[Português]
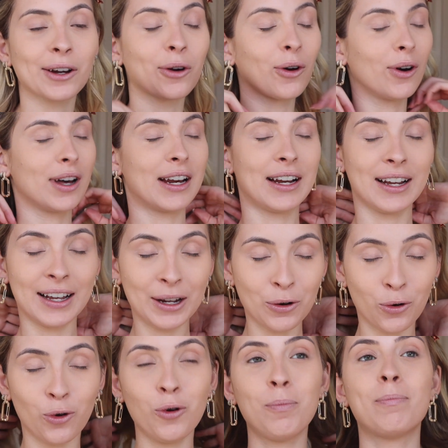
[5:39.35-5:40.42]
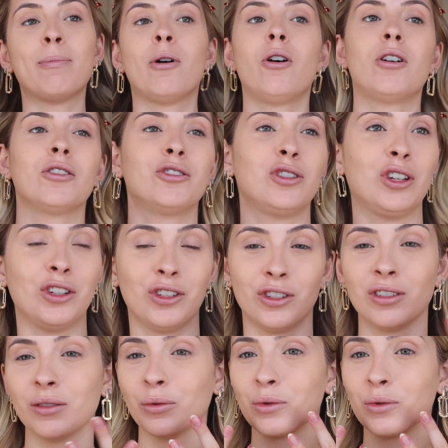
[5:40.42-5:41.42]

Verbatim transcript: agora o pó, gente,